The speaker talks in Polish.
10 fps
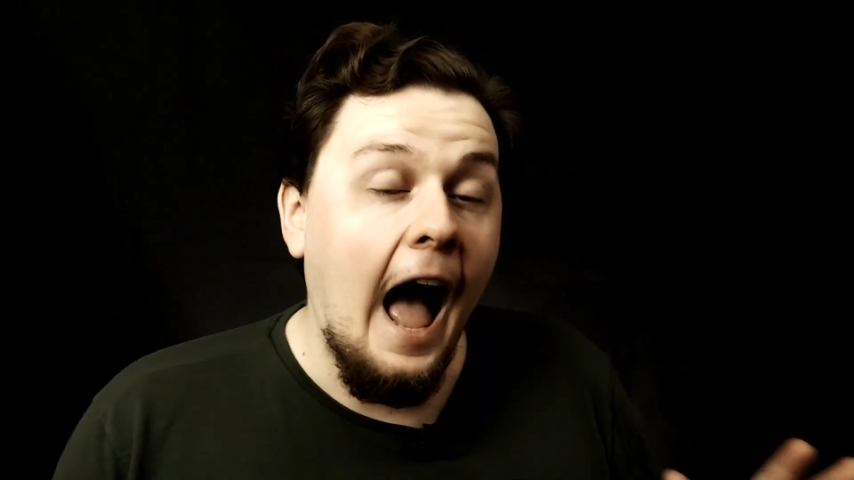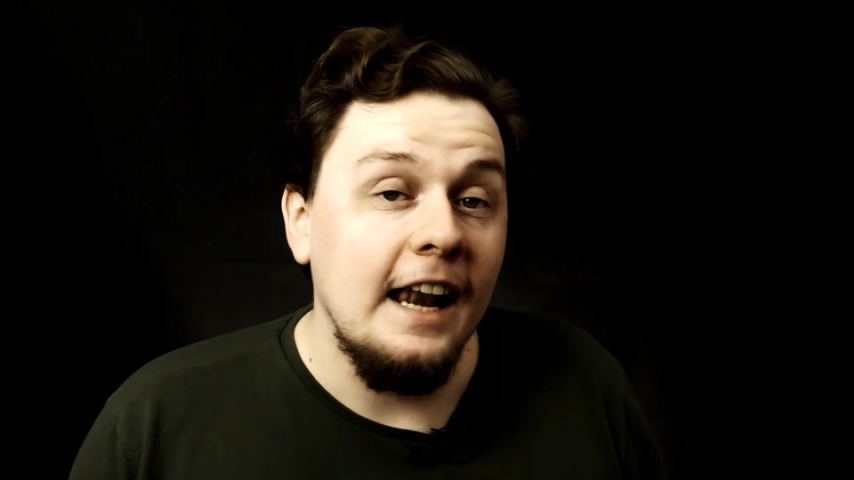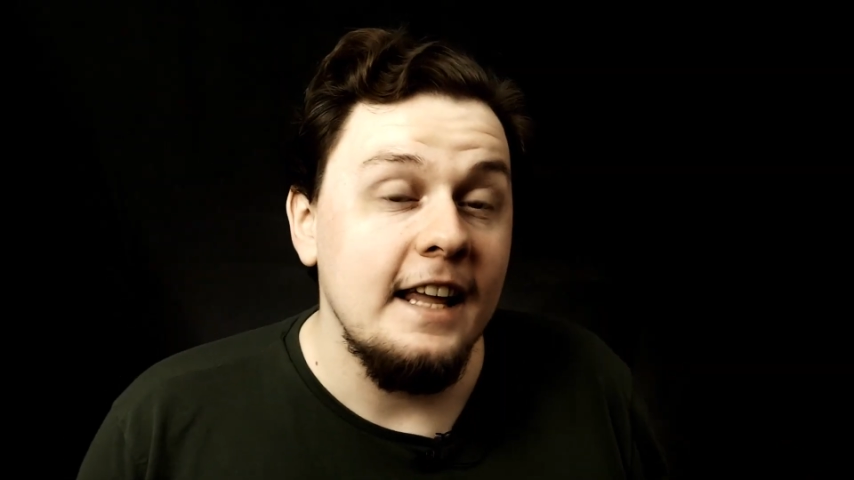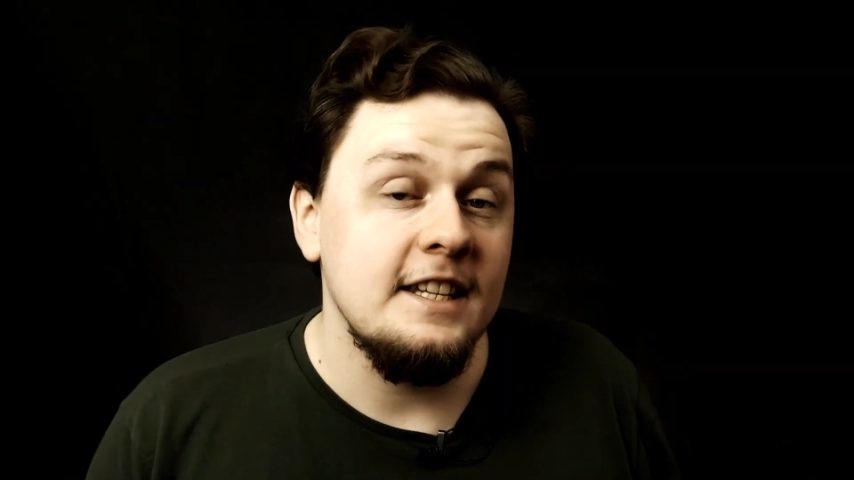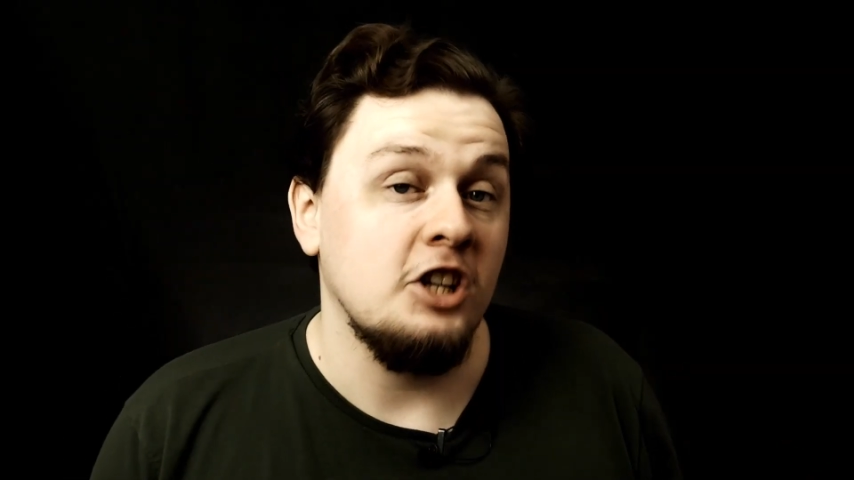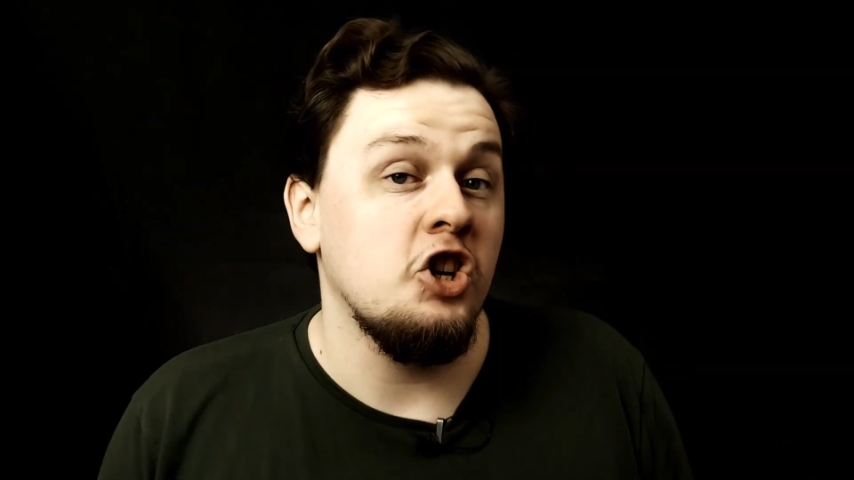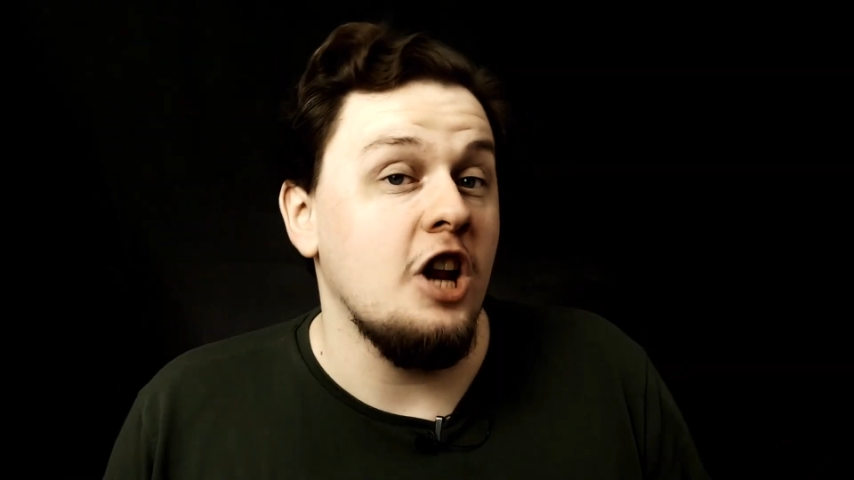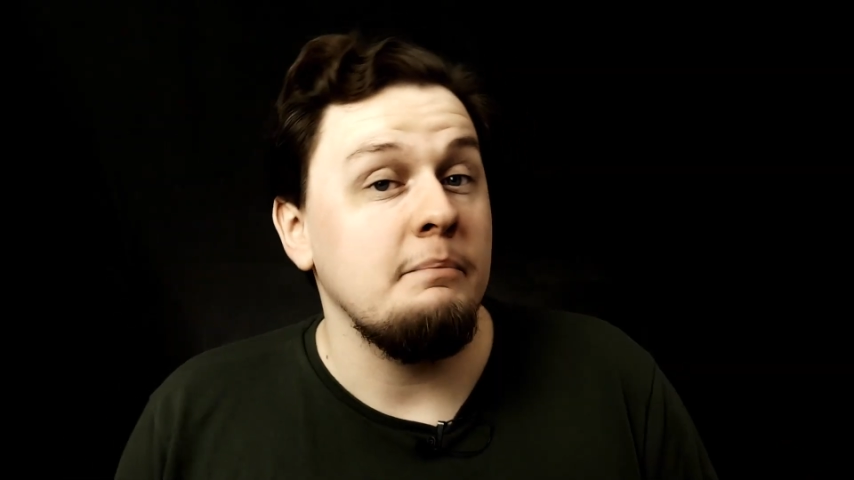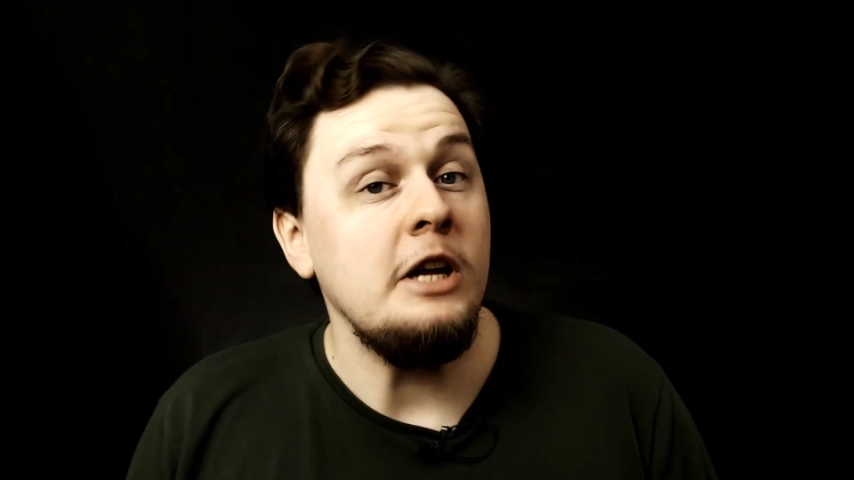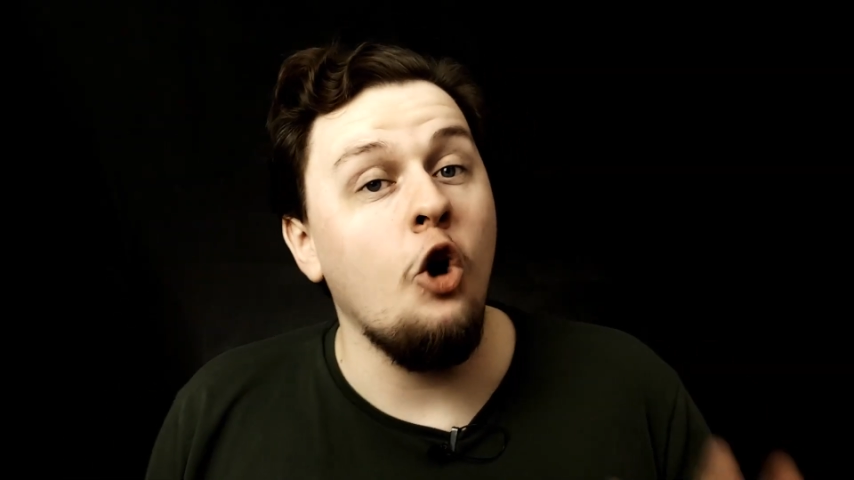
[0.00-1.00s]
Ale
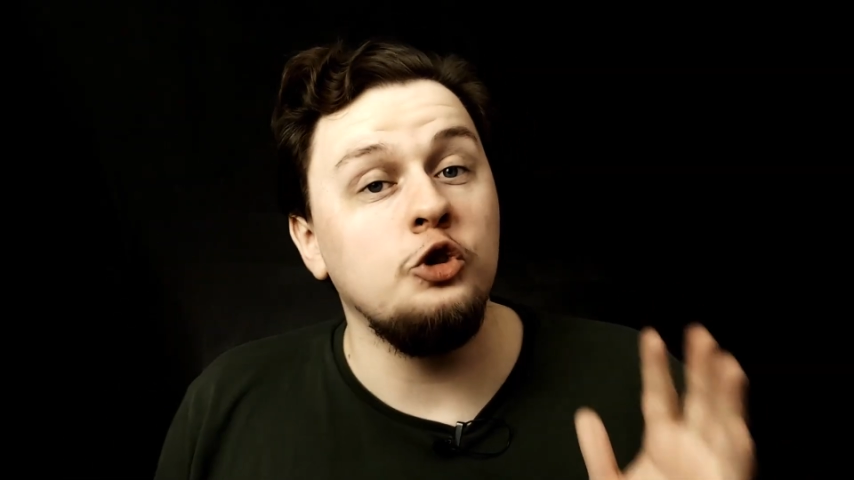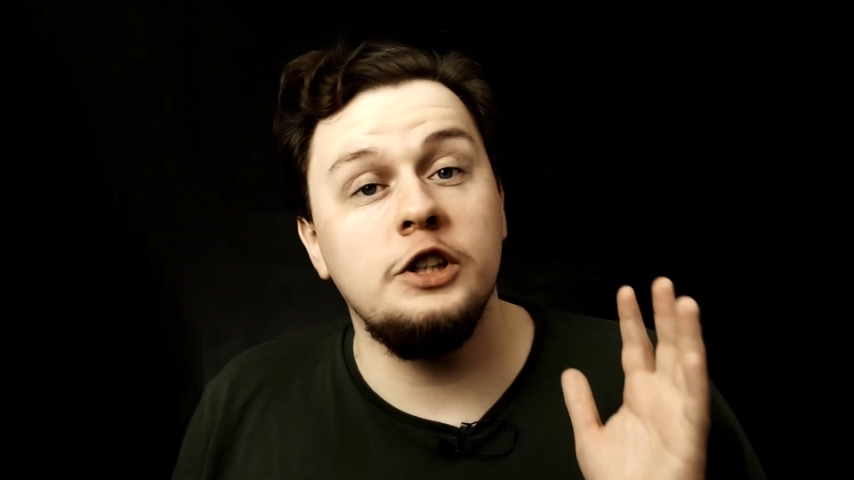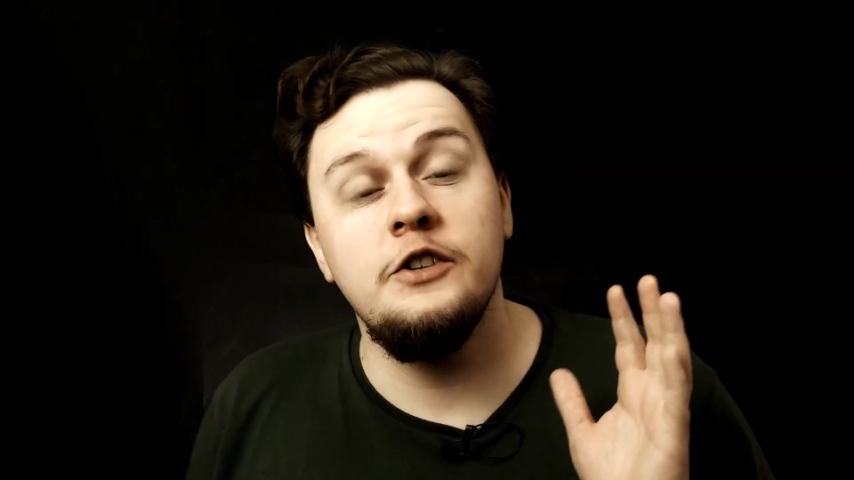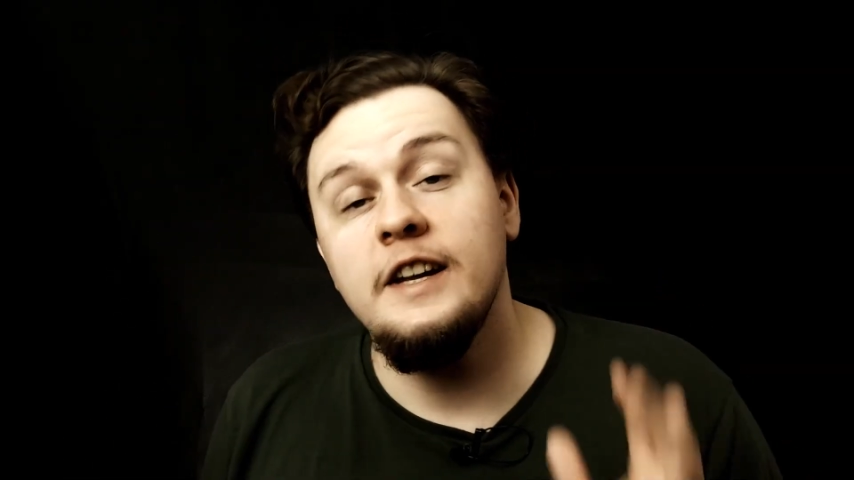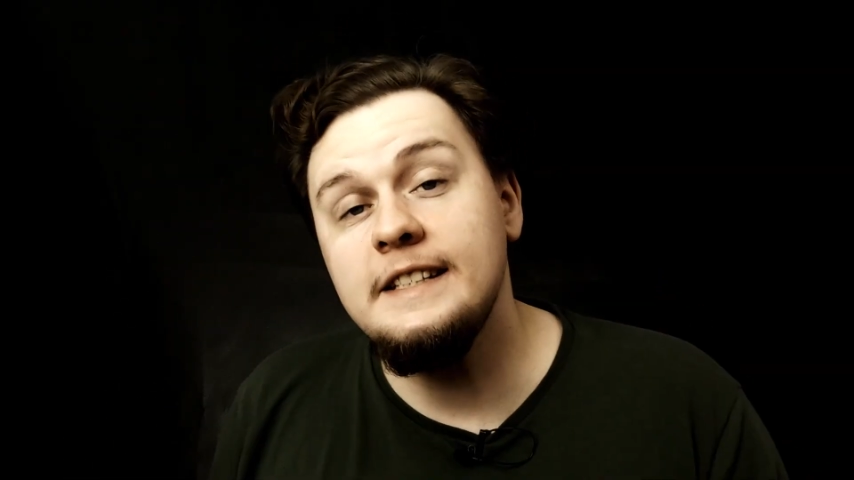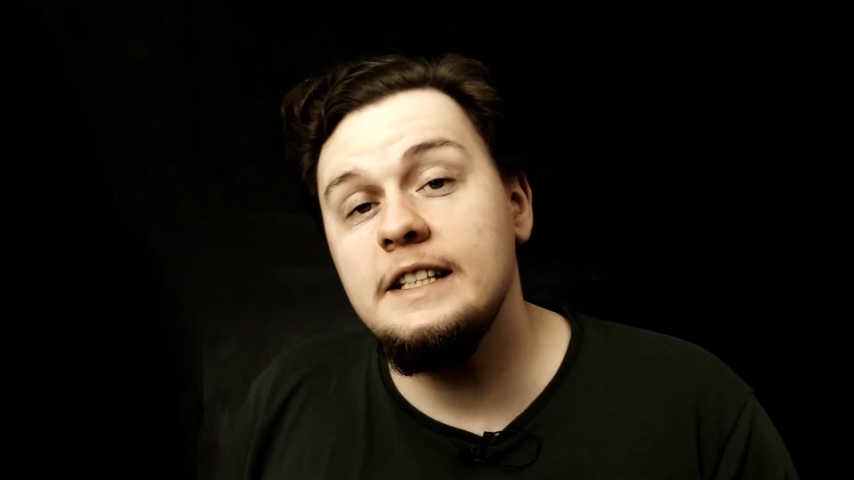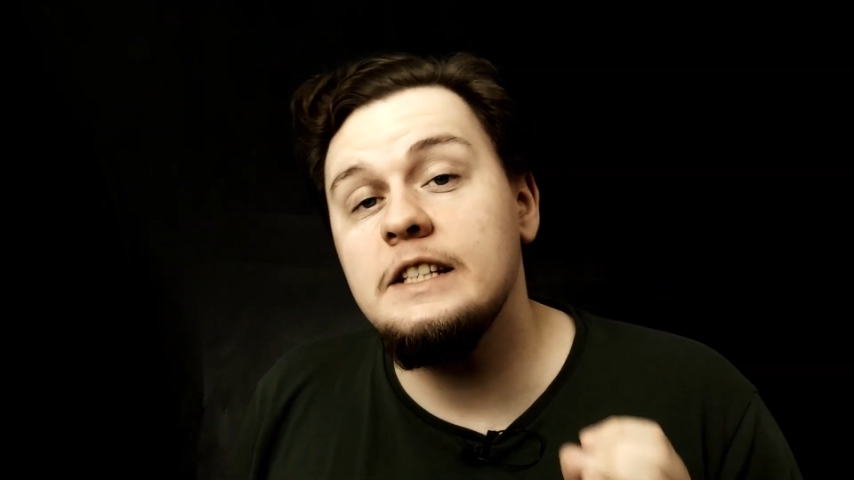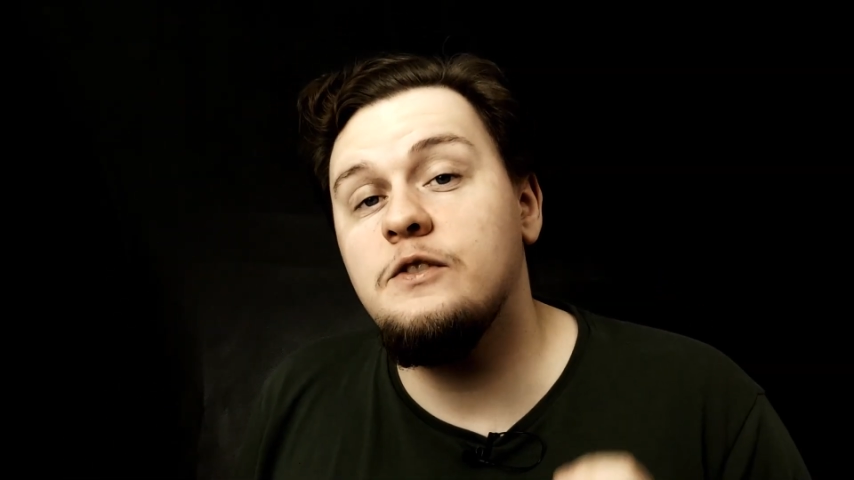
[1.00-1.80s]
zaczynamy od kwestii